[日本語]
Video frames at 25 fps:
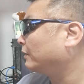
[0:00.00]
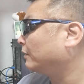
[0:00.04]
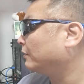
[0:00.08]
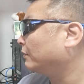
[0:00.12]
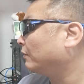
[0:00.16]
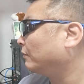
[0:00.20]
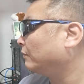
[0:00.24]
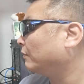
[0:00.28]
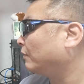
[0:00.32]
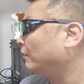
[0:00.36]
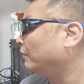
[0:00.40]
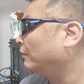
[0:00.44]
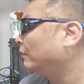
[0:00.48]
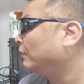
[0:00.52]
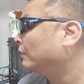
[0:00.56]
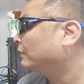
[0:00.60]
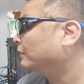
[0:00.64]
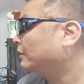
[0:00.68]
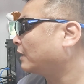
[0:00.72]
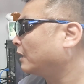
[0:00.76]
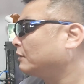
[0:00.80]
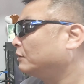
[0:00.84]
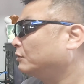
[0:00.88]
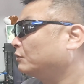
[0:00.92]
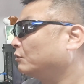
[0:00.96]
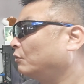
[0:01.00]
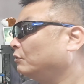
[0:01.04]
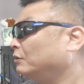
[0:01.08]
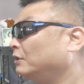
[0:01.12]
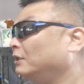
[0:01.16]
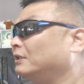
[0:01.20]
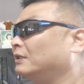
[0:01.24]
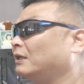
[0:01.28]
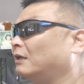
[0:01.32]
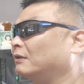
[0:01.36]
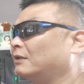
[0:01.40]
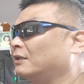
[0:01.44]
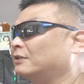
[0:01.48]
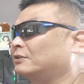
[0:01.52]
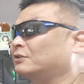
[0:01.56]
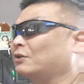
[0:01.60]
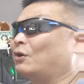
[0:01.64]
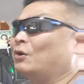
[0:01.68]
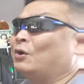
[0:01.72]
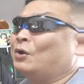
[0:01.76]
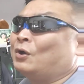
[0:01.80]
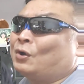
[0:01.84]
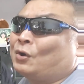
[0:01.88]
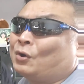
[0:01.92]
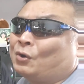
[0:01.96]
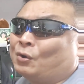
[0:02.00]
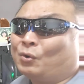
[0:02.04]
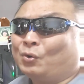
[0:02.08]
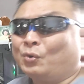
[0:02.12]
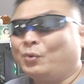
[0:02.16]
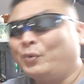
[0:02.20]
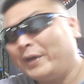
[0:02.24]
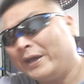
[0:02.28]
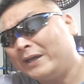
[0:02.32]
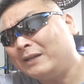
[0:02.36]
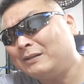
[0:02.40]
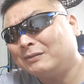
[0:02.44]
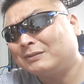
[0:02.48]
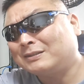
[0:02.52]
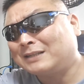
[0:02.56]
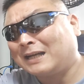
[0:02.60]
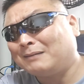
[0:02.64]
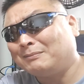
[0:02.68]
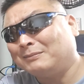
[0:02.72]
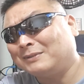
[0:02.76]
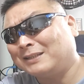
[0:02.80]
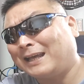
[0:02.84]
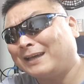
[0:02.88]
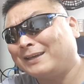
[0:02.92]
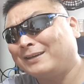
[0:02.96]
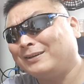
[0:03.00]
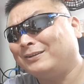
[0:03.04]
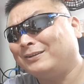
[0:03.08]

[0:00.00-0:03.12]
企業の誕生になるでしょう。ウェルカムだ